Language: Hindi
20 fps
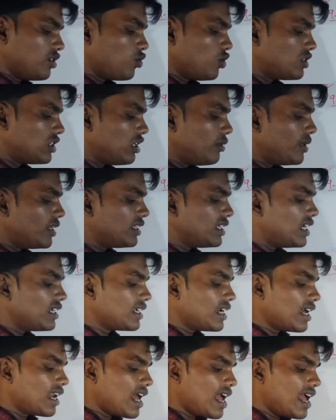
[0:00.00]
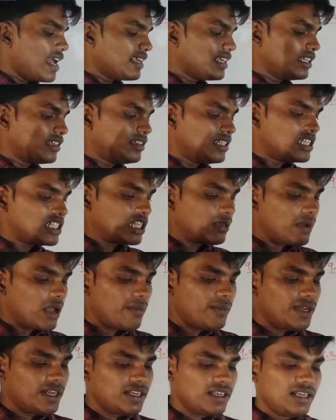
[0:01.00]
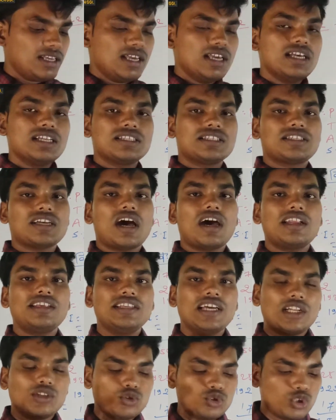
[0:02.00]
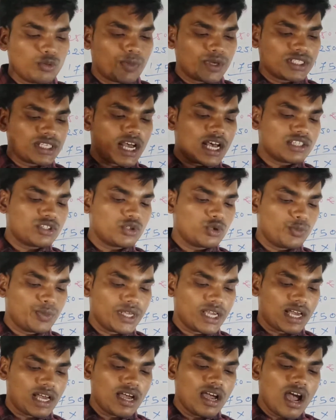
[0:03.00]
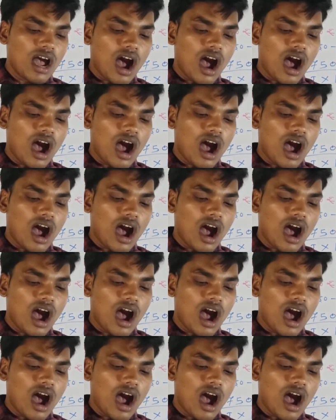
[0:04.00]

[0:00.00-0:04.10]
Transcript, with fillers: क्वेश्चन नंबर थर्ड कह रहा है कितने समय में चार हज़ार दो सौ पचास रुपया